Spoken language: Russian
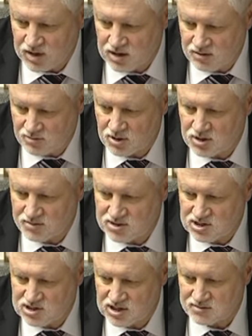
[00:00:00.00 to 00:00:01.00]
И вроде бы
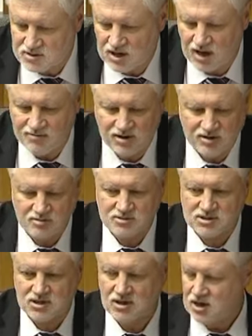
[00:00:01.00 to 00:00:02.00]
сейчас вот
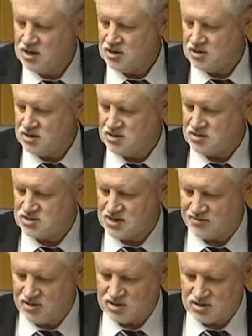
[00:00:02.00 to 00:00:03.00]
договариваемся, и на
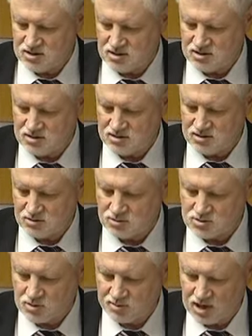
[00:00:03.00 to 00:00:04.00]
совете э,
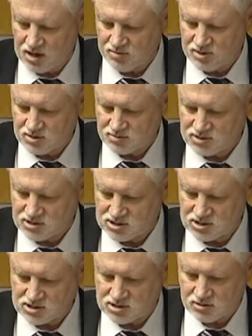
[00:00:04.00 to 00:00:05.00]
Госдумы я об этом
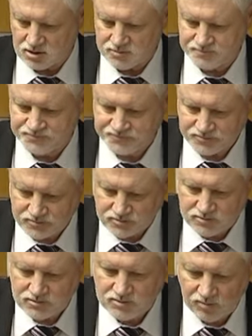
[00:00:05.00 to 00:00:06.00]
слышал, что
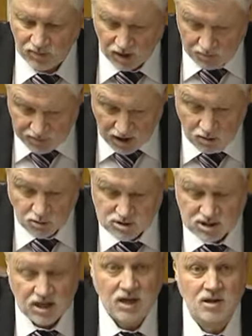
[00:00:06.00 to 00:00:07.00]

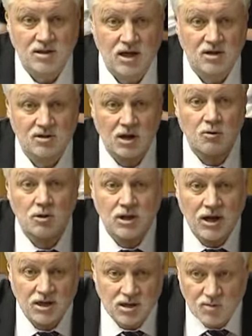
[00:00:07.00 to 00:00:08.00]
похоже, так, так, такой
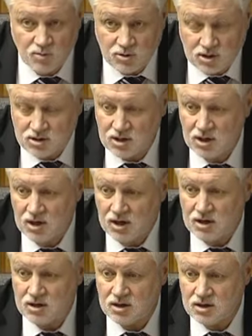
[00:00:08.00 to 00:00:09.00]
горит и будет.
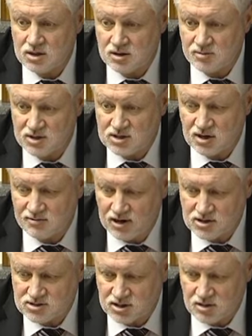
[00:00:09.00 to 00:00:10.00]
Э, и мы
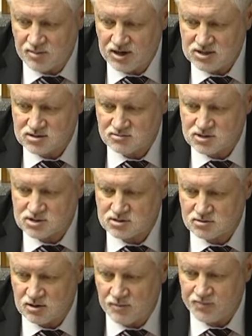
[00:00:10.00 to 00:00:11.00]
договорились с Еленой Борисовной,
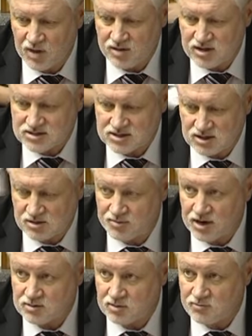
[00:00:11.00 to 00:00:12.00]
что наш
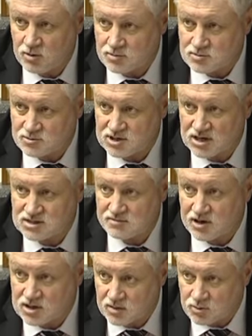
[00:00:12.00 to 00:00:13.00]
законопроект мы ни в коем случае
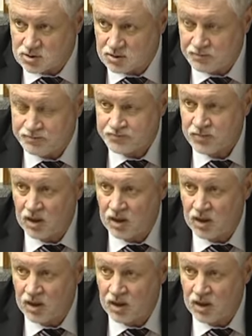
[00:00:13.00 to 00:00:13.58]
отзывать не будем.